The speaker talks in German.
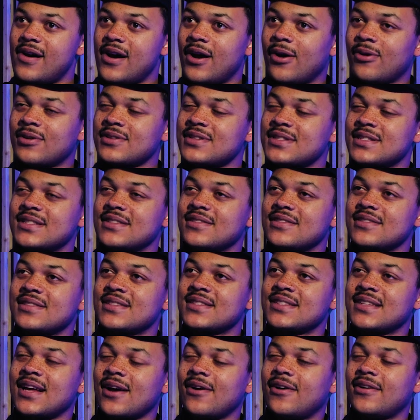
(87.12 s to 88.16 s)
auch
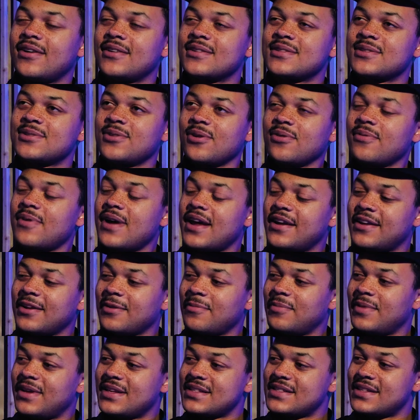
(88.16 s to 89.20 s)
so äh,
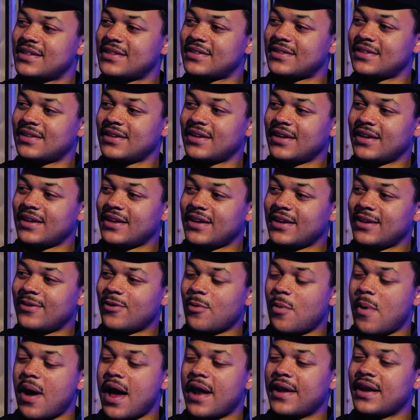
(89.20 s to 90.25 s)
Songwriting-mäßig
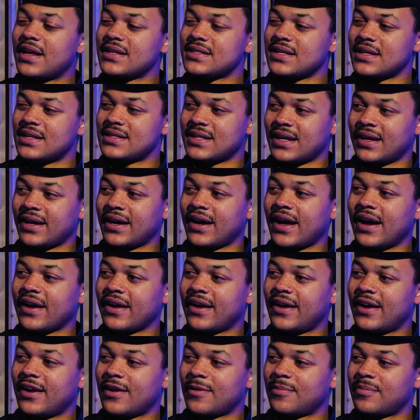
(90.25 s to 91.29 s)
nochmal anders an die Sache
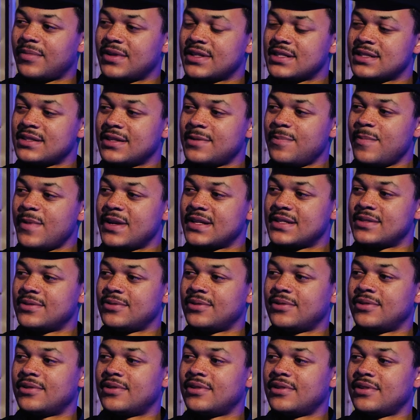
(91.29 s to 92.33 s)
rangegangen bist, nicht mehr
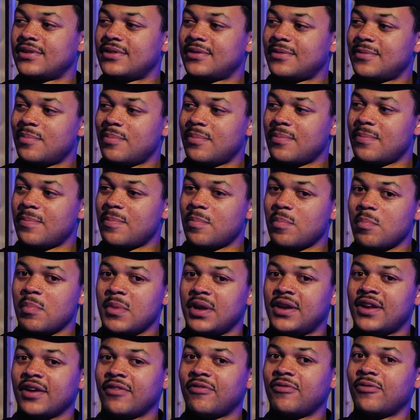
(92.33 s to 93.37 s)
so
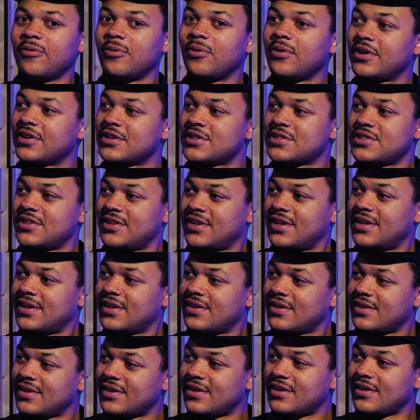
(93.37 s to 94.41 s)
metaphorisch,
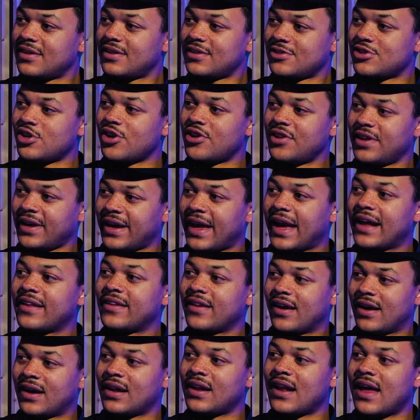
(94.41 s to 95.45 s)
sondern schon
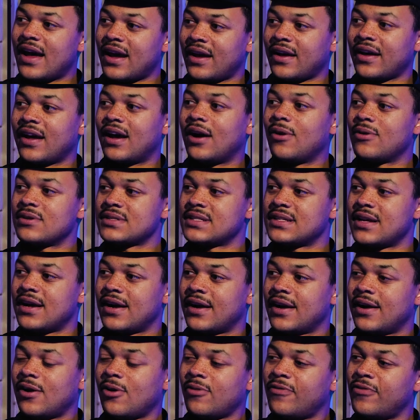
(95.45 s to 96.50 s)
direkter, klarere
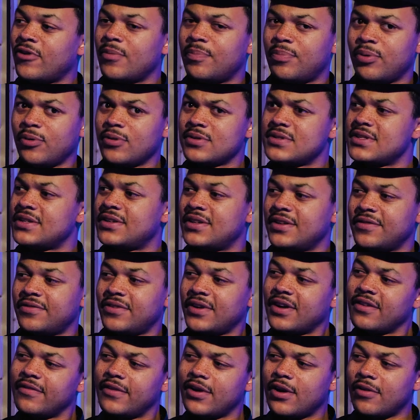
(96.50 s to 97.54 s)
Aussagen, auch voll
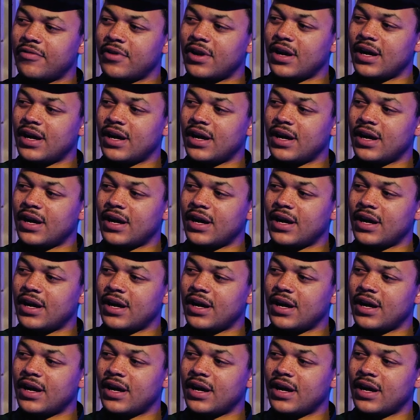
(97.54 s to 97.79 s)
positiv irgendwie auf